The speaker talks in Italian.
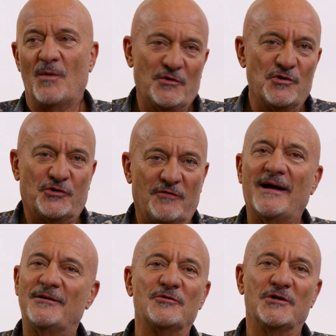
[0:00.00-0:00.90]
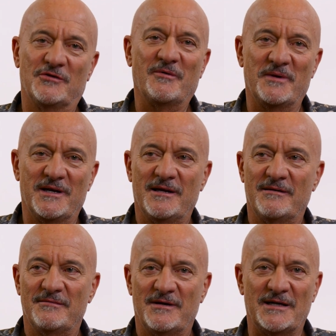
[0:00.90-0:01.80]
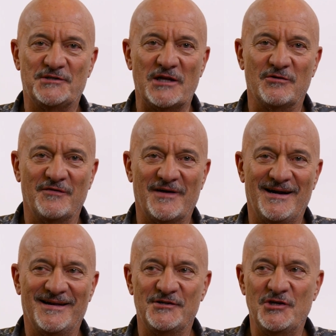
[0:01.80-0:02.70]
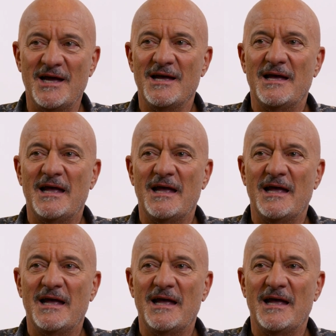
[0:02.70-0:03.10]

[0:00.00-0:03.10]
Quando li ho trovati ho detto va bene, accetto di fare la regia